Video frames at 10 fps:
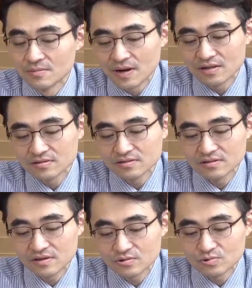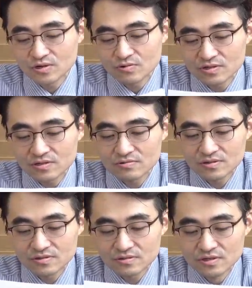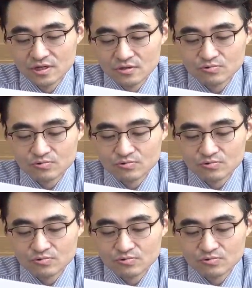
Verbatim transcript: 반응들이 되게 좋다고 하더라고요. 그래서 음.